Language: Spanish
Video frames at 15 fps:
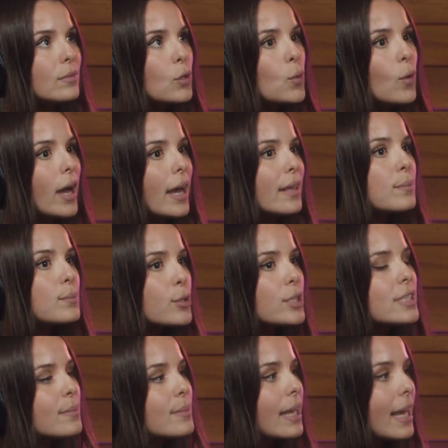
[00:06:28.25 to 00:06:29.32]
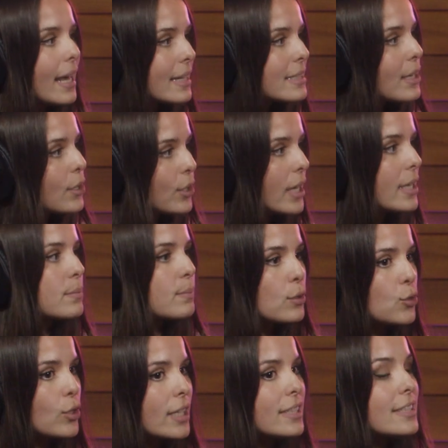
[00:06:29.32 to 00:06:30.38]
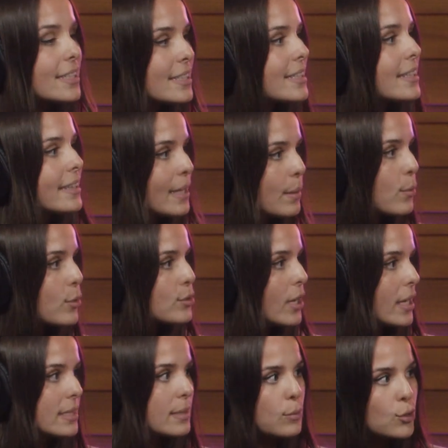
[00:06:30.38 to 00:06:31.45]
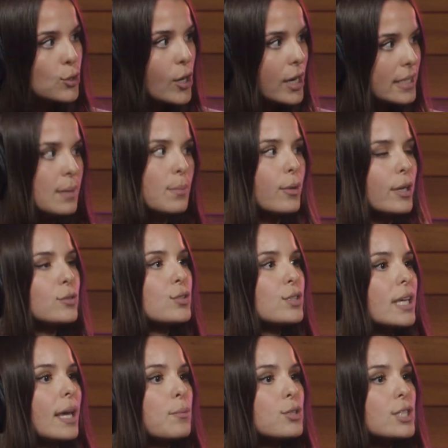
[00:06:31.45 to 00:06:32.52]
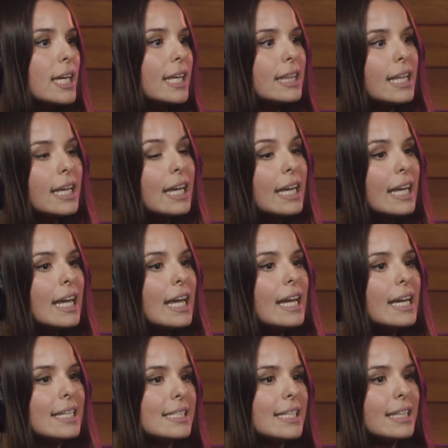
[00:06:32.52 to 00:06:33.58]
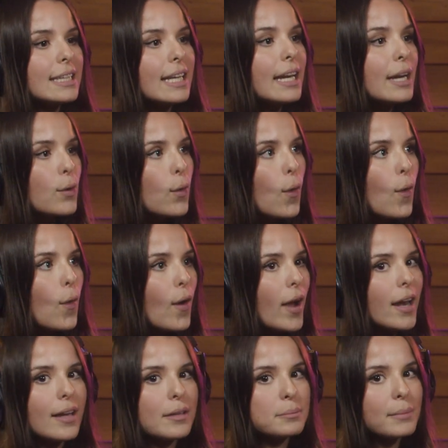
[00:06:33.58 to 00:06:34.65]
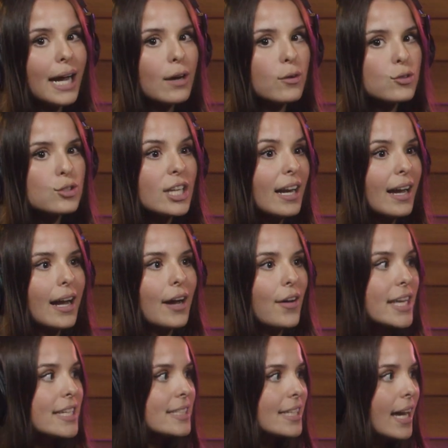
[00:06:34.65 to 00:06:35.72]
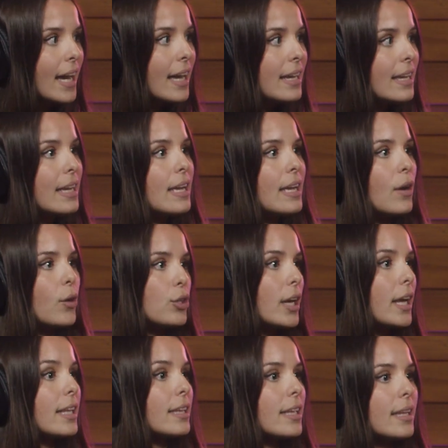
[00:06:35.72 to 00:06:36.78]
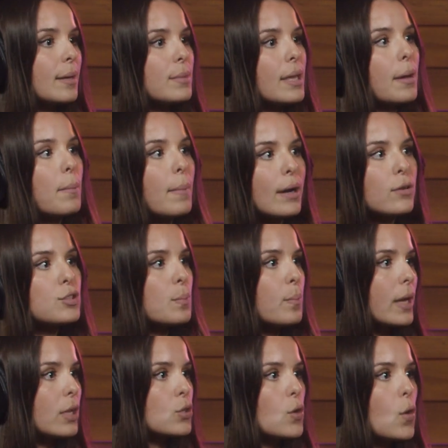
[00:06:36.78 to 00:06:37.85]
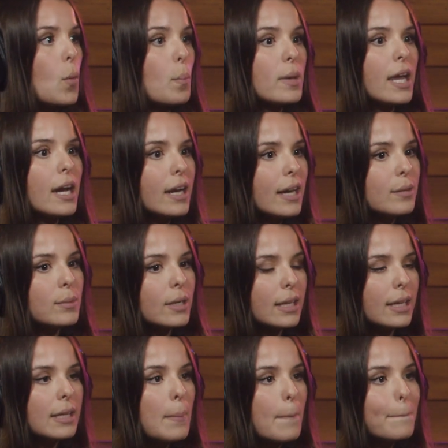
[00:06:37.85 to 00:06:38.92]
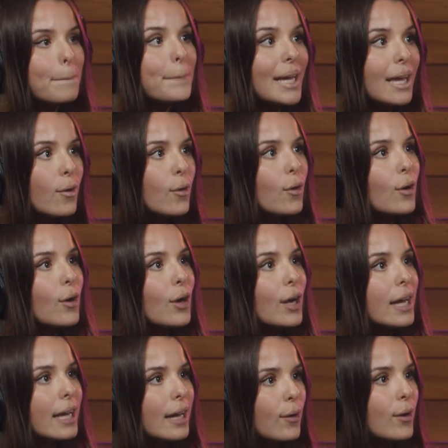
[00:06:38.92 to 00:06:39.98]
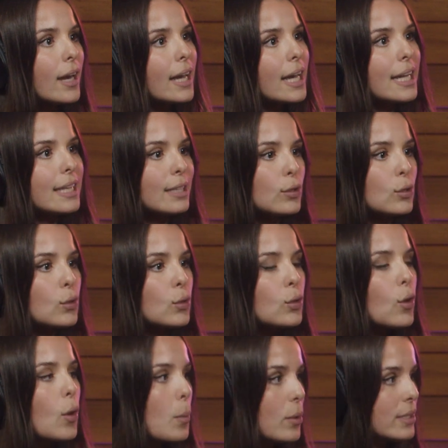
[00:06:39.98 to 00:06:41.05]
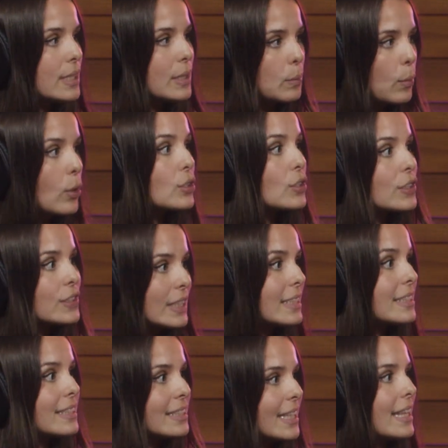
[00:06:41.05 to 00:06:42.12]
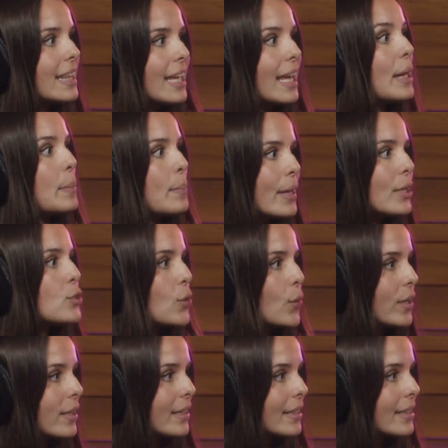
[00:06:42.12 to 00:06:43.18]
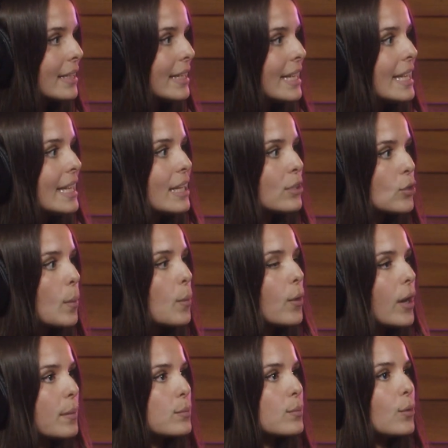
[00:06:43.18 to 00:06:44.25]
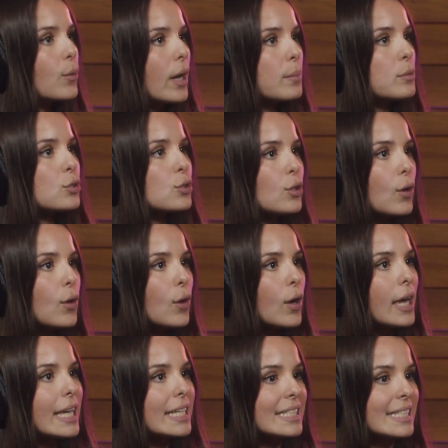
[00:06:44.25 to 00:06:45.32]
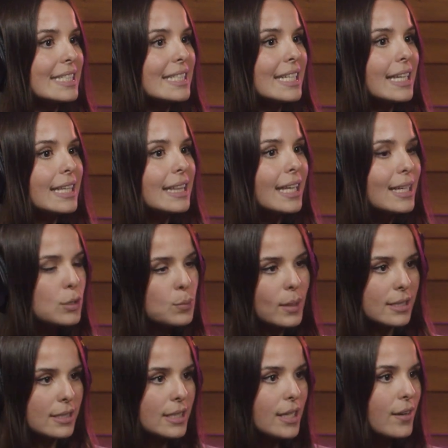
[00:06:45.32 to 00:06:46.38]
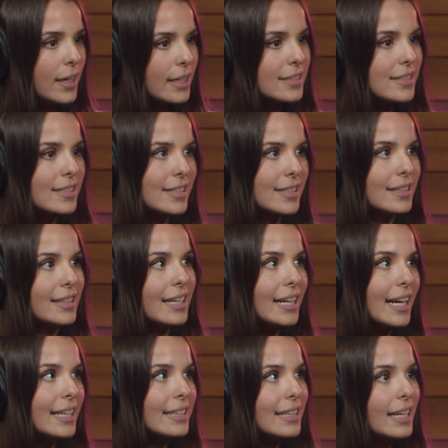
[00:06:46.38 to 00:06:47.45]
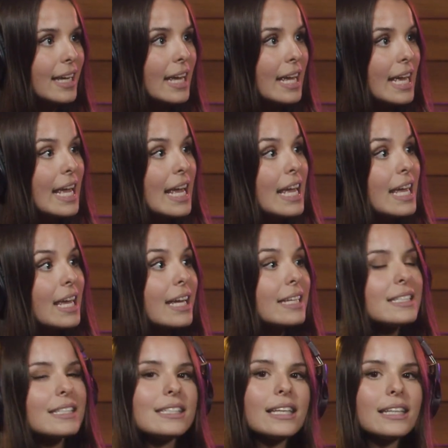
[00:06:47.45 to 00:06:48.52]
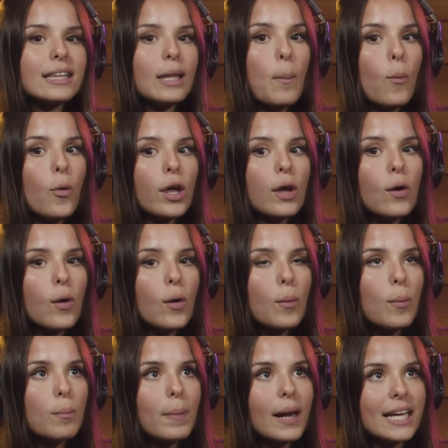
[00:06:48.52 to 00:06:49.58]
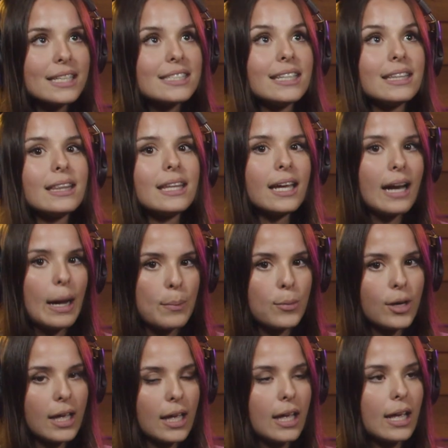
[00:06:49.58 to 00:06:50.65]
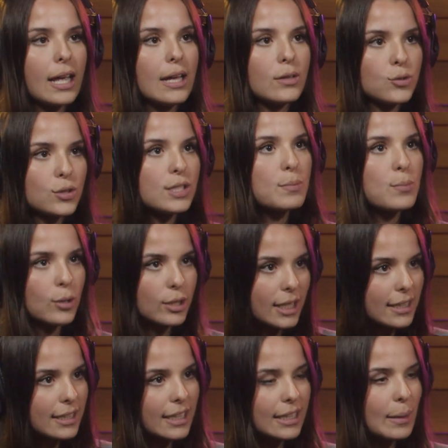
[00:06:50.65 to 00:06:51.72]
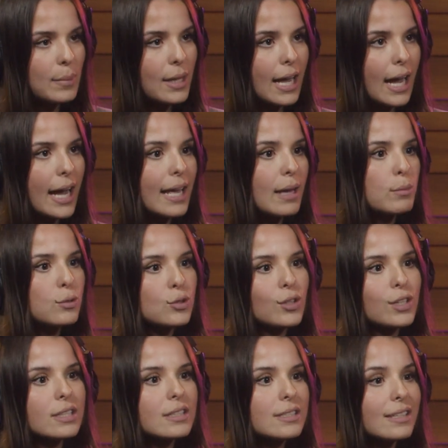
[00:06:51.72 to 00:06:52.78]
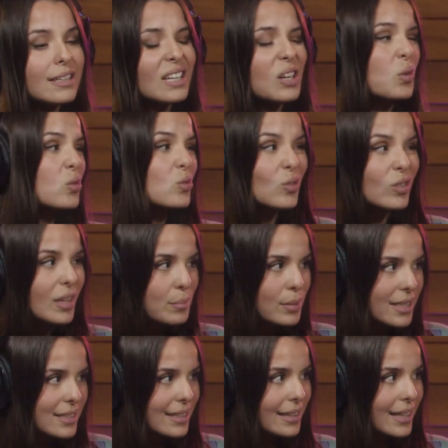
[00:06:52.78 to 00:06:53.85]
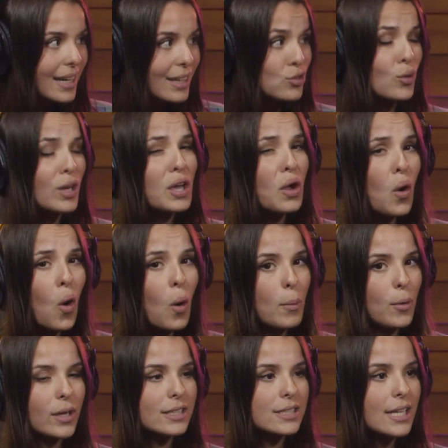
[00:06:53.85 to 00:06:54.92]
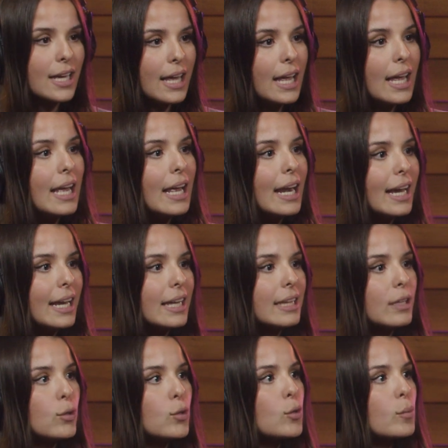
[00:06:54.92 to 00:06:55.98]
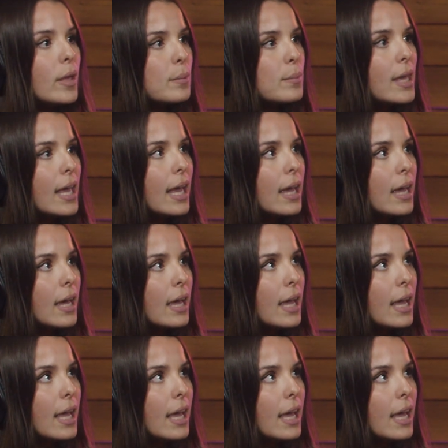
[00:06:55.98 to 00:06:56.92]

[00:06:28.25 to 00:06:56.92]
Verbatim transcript: lugares muy similares a donde las personas sí sentimos las emociones y por eso es que hay mucha gente que siente el enojo en las manos y en la cabeza, otra gente también manos y pecho o piernas, ¿verdad? Pero creo que la gratitud, como decís vos, sí se siente en el pecho, ¿verdad? Es como una, una emoción que se siente expansiva, que se siente grande y que se siente muy placentera, porque eso es importante también. Hay emociones que no son tan placenteras, son incómodas. La gratitud más bien